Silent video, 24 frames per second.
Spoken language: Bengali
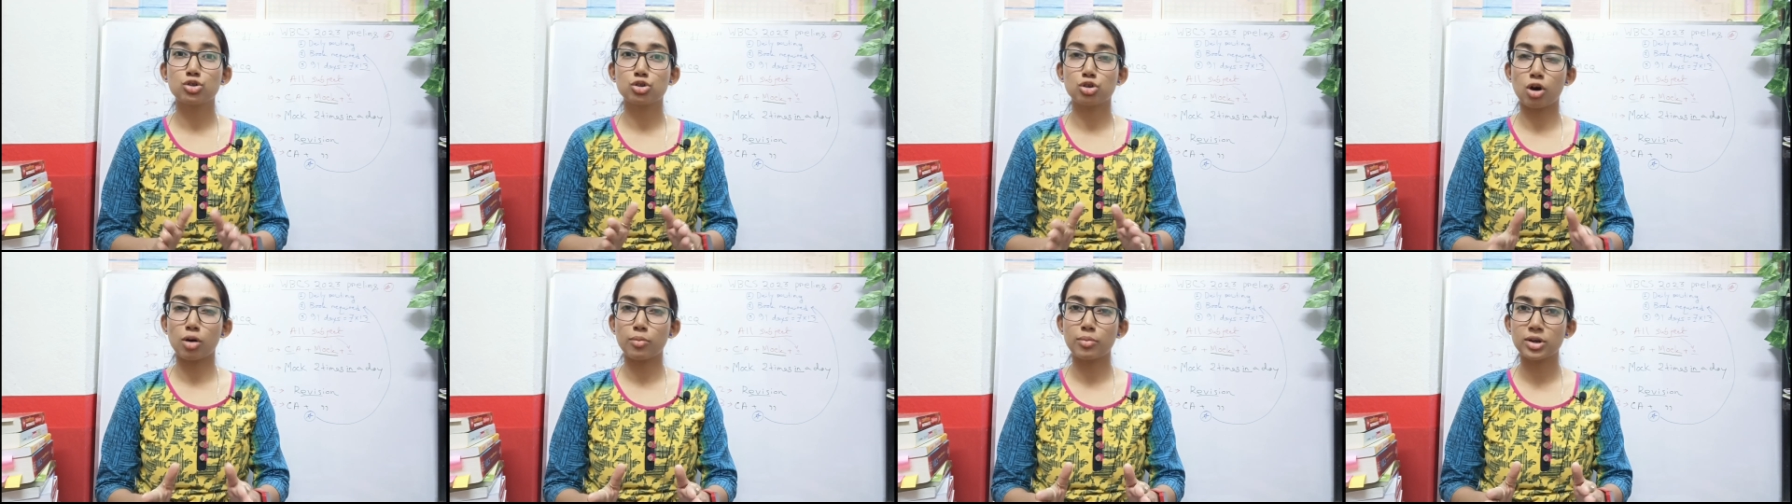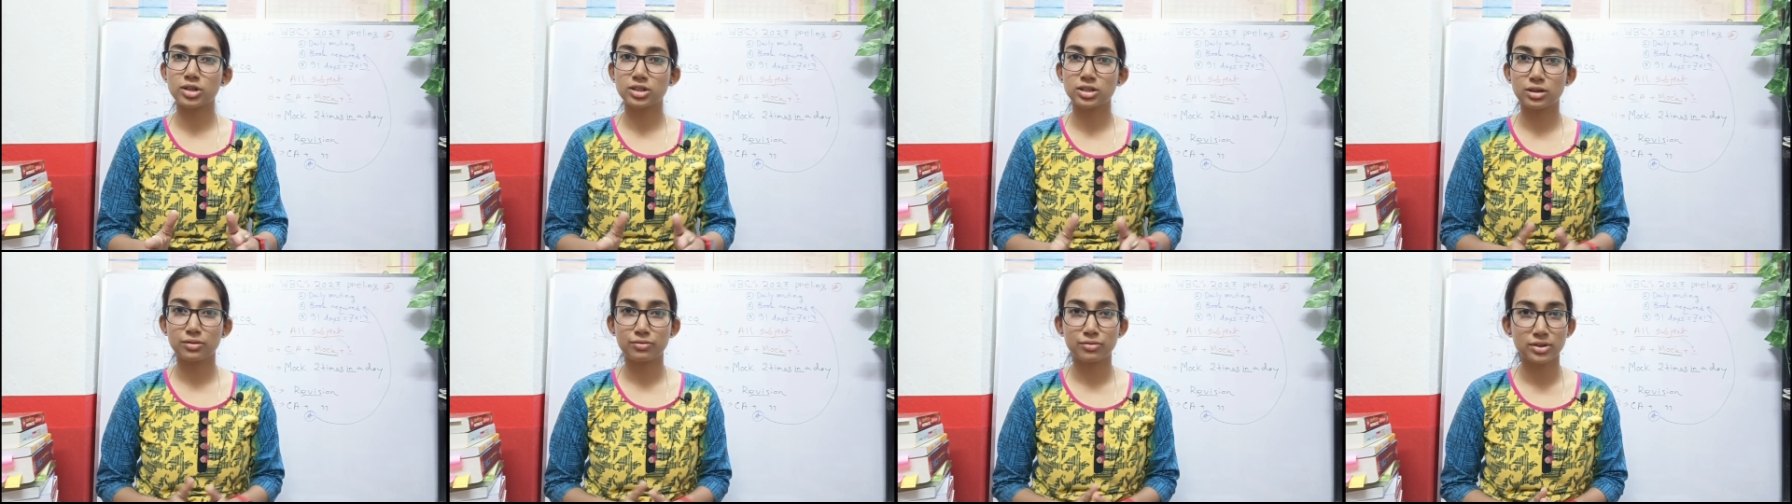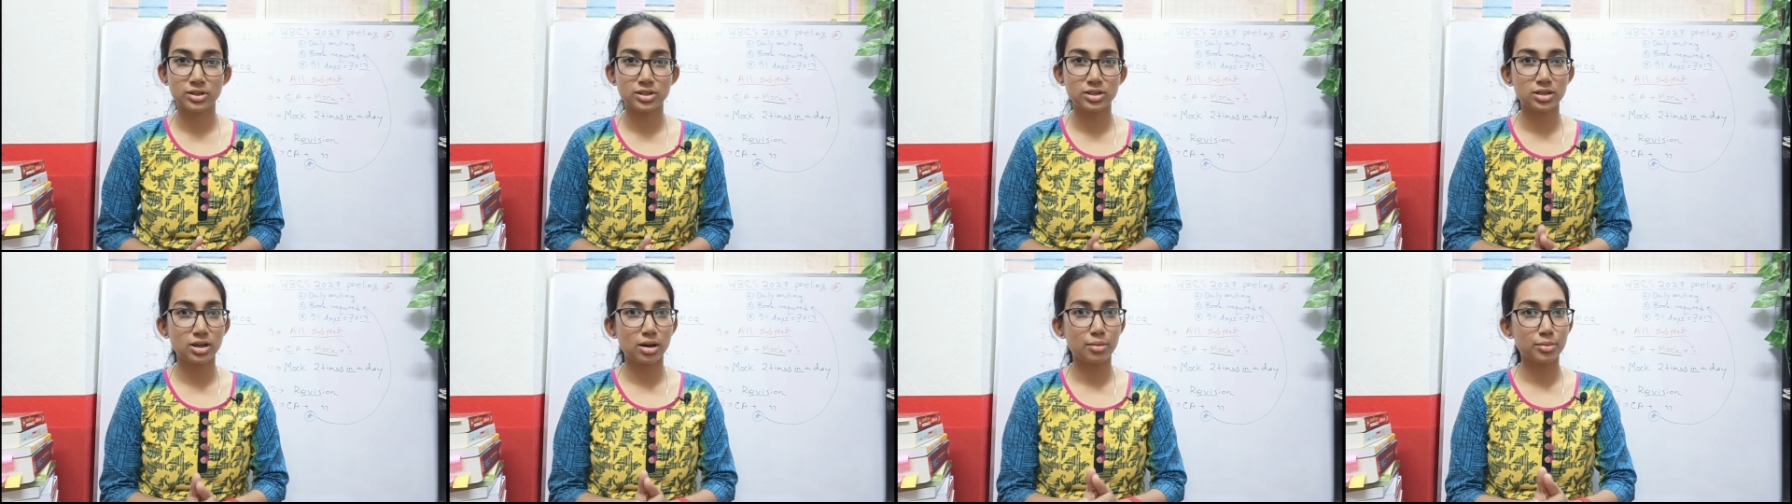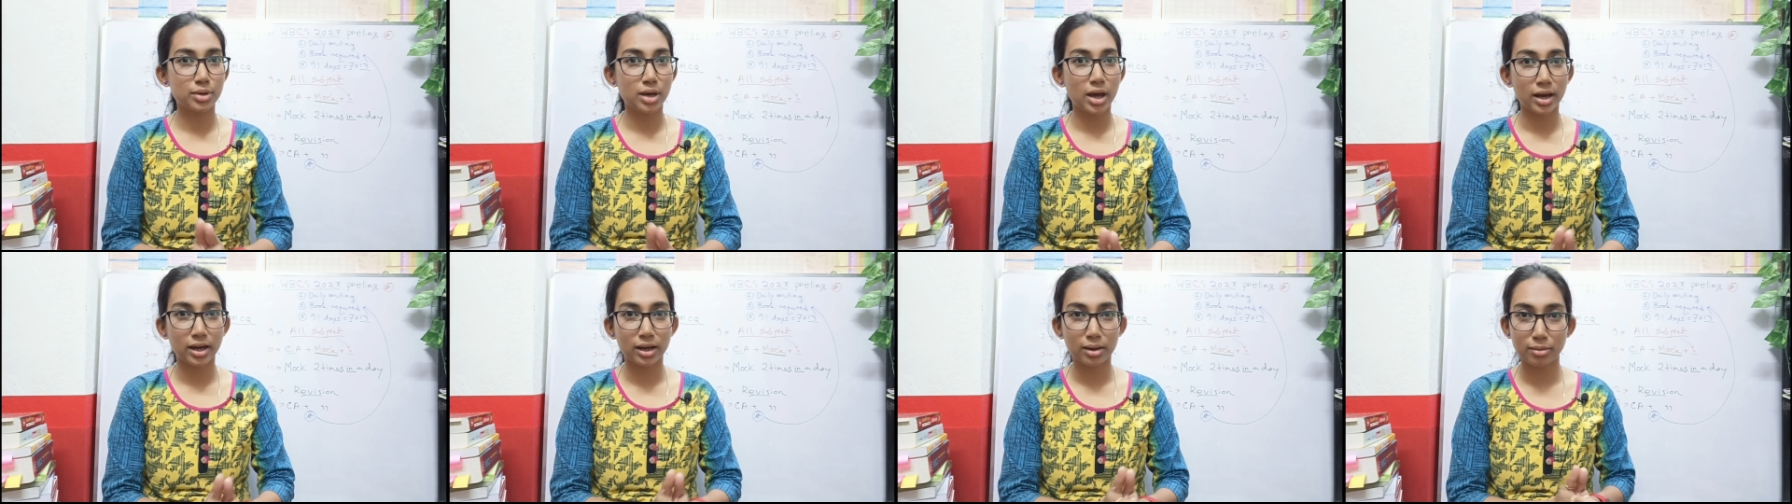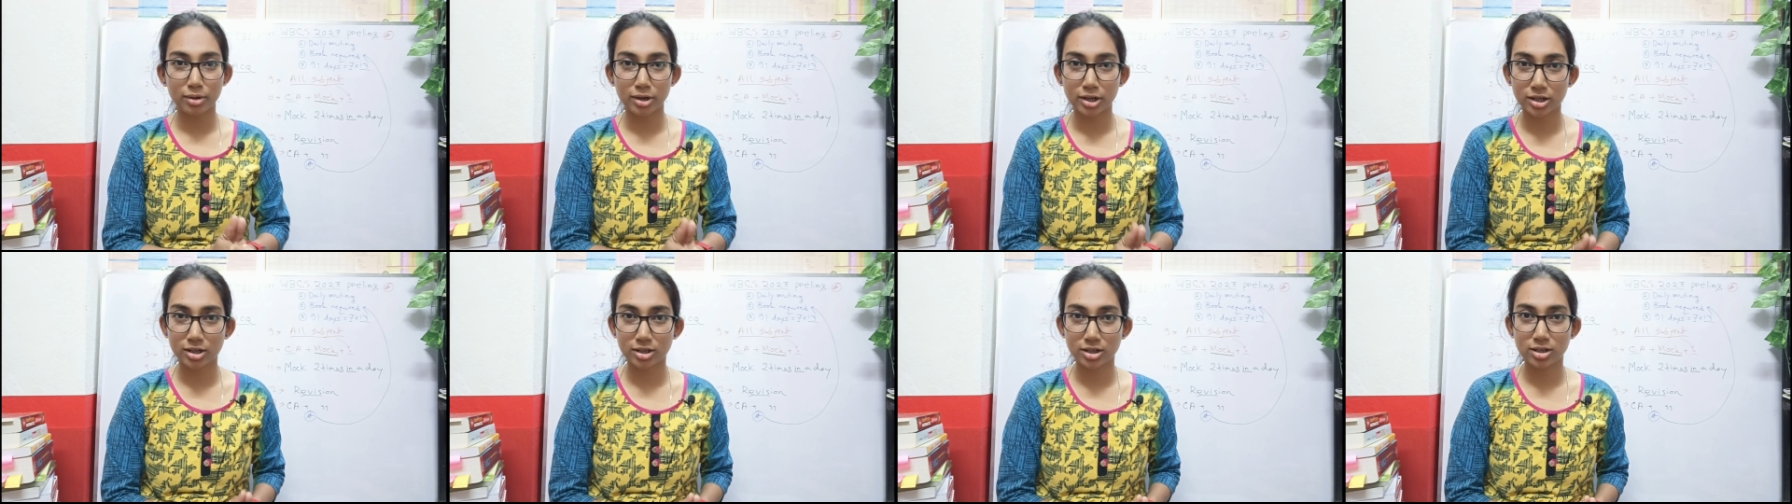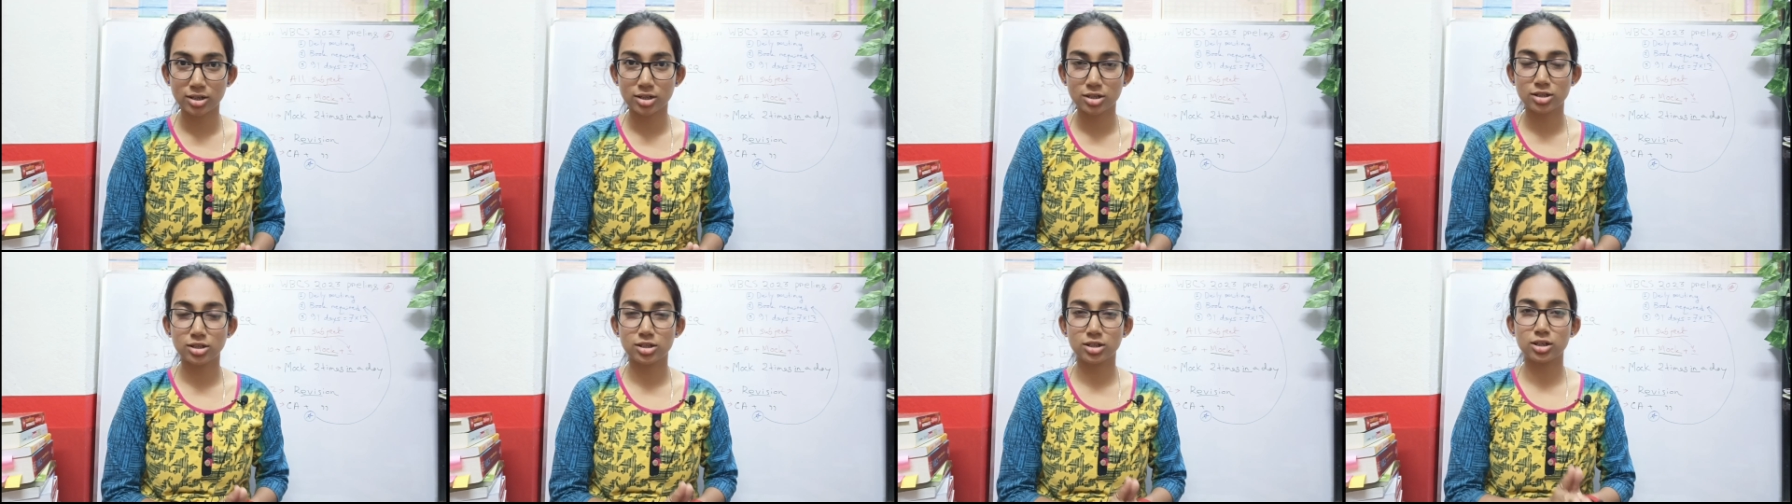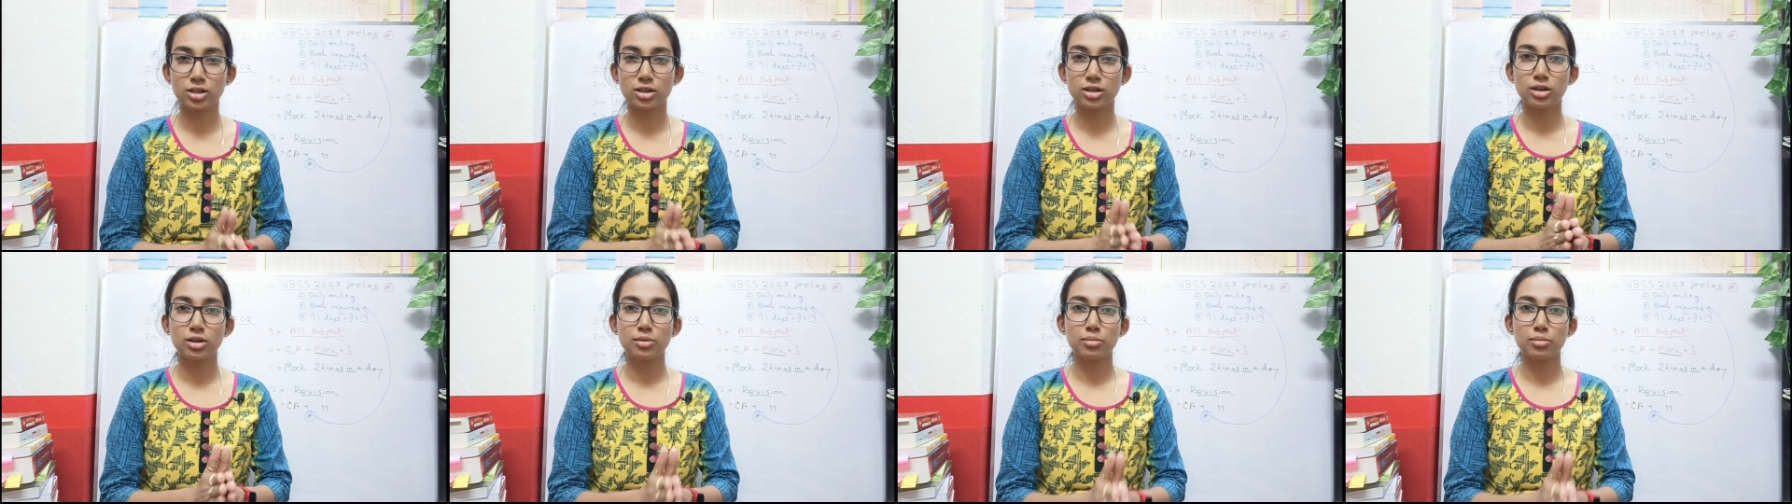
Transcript: ছ মাসের ফিজটা আমি একেবারে নিয়ে নিচ্ছি